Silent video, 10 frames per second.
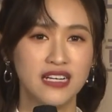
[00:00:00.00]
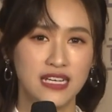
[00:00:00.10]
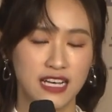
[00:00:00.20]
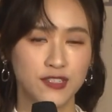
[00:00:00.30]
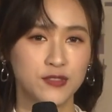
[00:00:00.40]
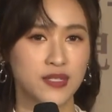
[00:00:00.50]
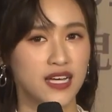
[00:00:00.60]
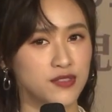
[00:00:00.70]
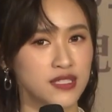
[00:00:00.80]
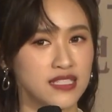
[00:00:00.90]
他就说他
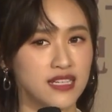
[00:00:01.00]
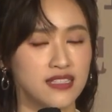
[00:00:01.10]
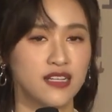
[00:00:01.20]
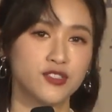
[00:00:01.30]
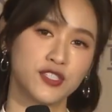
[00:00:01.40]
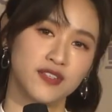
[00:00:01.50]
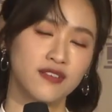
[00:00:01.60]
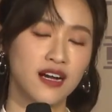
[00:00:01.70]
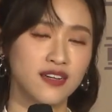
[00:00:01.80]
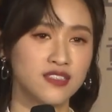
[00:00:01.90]
最近在打球
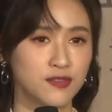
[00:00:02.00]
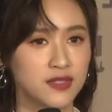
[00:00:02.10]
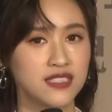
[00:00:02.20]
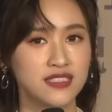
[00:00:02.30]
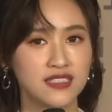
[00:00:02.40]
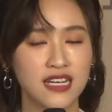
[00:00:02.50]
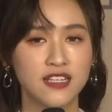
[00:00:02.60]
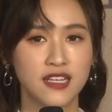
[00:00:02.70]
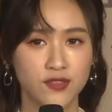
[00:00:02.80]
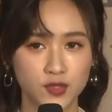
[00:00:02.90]
啊什么的。那
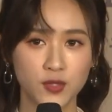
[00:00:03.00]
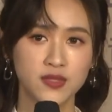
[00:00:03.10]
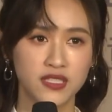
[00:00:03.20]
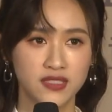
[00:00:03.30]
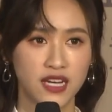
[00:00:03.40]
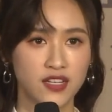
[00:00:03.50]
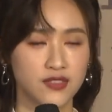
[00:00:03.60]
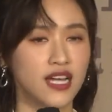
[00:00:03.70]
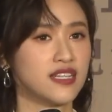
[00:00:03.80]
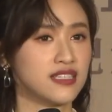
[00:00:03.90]
年终呢，他有
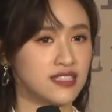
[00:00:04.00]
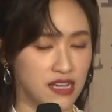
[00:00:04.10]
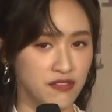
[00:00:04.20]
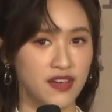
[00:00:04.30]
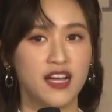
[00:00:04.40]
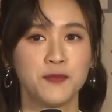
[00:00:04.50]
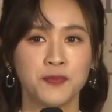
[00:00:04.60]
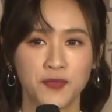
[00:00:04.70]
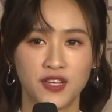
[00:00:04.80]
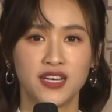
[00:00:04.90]
他的想法。
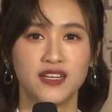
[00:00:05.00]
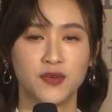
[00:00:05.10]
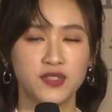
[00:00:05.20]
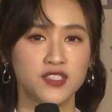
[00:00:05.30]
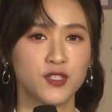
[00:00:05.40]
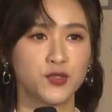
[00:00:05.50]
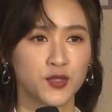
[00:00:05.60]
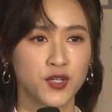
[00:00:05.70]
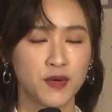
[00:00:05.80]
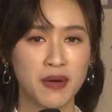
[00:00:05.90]
对我只能
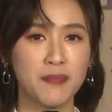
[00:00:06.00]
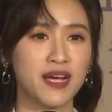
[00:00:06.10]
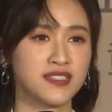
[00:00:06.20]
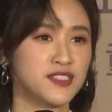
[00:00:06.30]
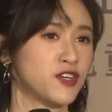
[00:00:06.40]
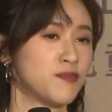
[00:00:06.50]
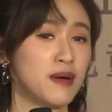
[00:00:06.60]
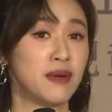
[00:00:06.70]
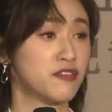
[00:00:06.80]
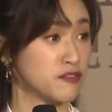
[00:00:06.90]
说，爸爸自有爸
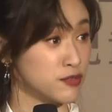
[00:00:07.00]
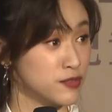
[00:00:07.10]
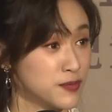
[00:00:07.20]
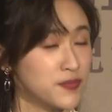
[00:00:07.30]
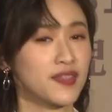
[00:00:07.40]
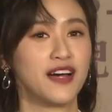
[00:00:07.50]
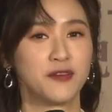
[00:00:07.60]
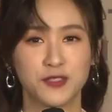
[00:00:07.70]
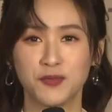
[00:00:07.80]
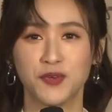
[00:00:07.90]
爸福，那我
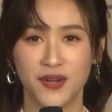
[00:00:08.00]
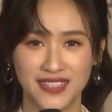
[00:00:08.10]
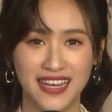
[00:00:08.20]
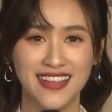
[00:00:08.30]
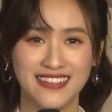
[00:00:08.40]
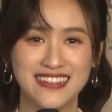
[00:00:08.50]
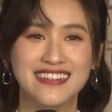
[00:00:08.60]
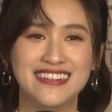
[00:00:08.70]
就不管他了。